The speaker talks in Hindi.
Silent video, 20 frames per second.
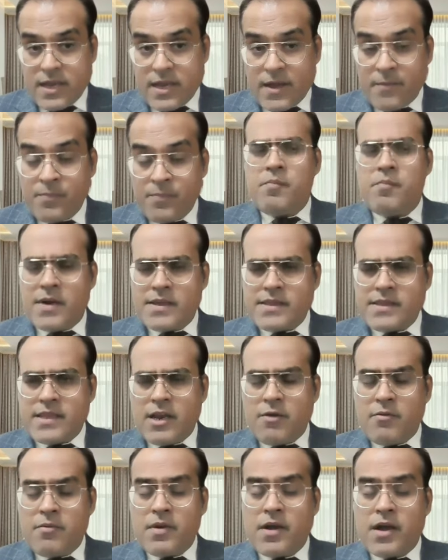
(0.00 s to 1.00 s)
हैं
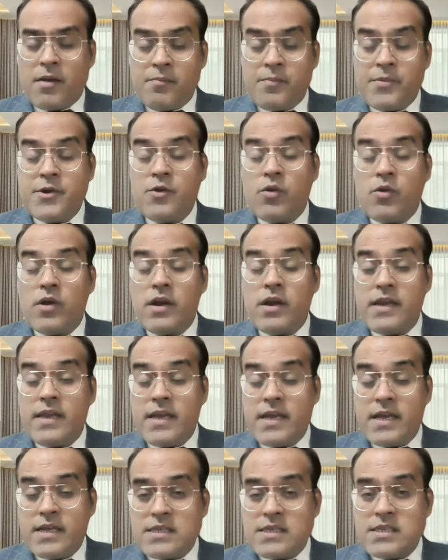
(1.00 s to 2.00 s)
मतलब कंपनियों के
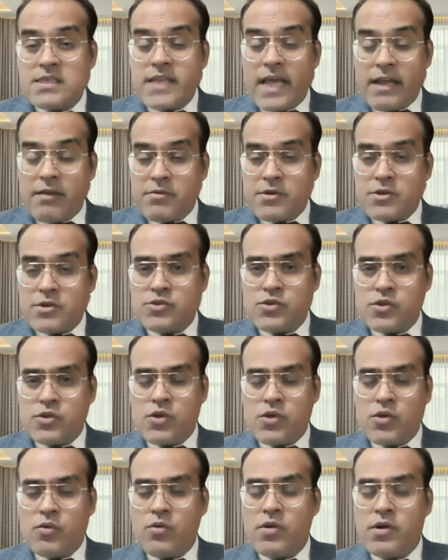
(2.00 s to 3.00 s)
लिए साइबर
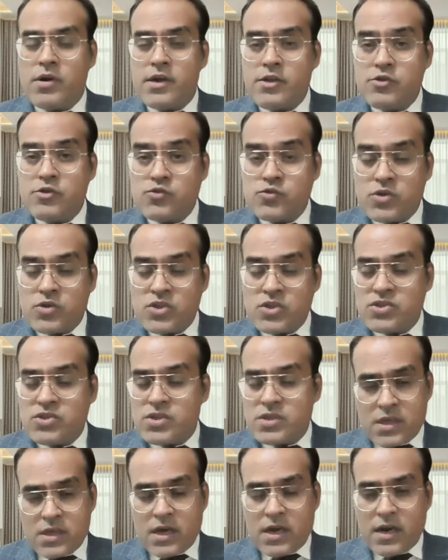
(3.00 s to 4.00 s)
सिक्योरिटी
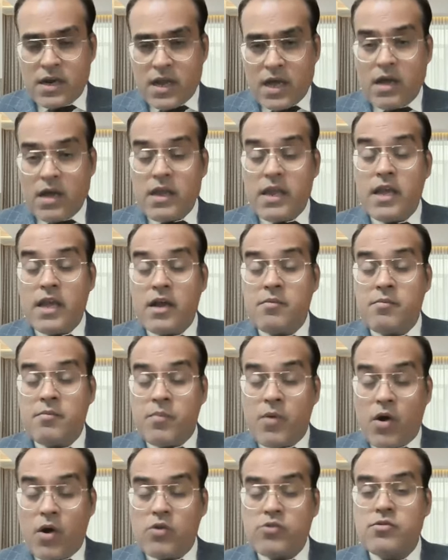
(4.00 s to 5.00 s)
सुनिश्चित करना एक
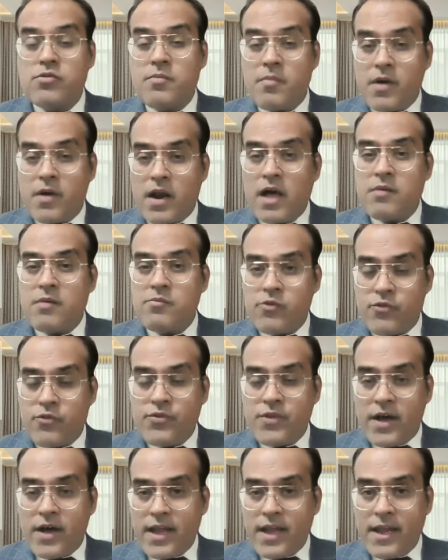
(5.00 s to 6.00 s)
बहुत बड़ा
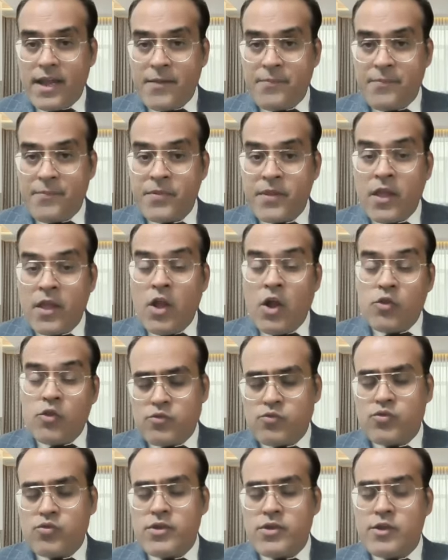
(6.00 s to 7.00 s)
मुद्दा है
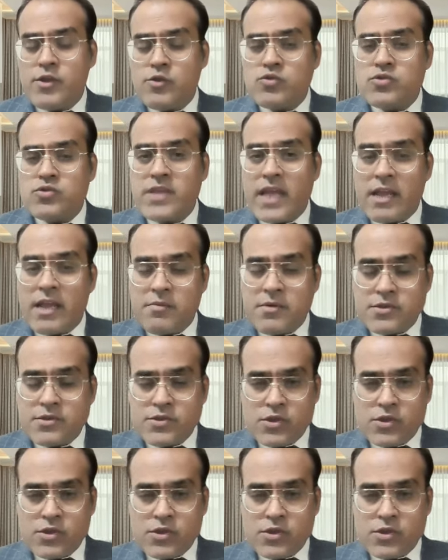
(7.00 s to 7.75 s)
तो ये जो साइबर